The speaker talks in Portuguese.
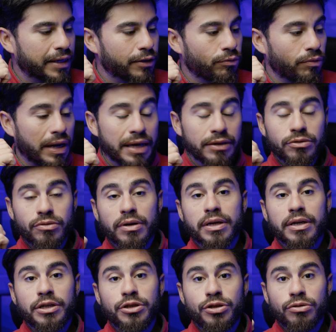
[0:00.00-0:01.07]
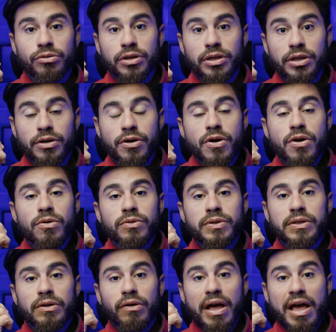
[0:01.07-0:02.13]
aqui do lado, que eu acredito que o
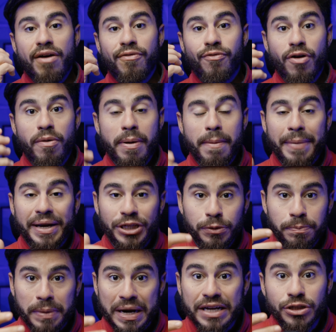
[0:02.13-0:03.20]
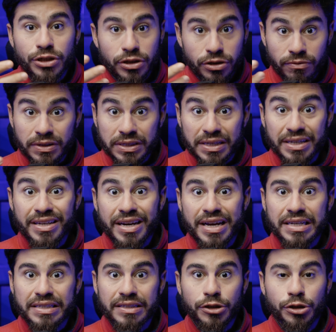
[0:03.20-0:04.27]
celular é a forma mais prática de você
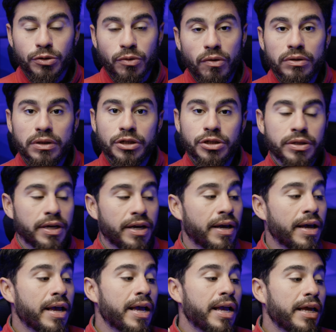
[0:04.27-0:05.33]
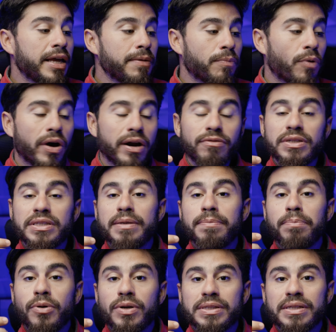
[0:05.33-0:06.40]
criar essas contas, né? Embora você
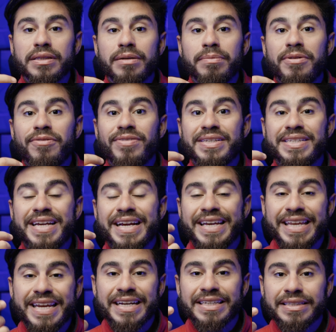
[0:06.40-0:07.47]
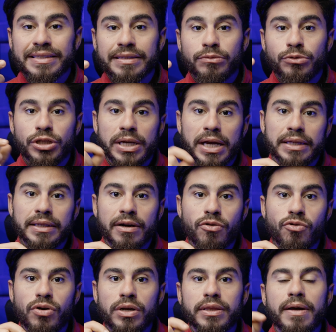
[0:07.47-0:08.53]
possa também fazer a criação de cada
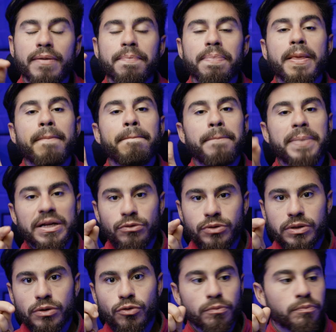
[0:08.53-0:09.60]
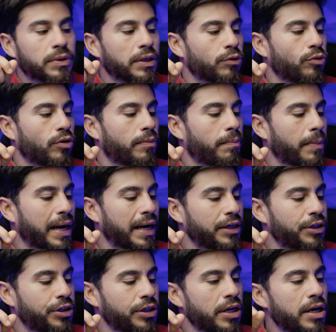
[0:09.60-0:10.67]
conta pelo seu computador,
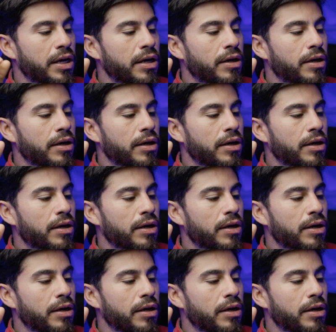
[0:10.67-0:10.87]
mas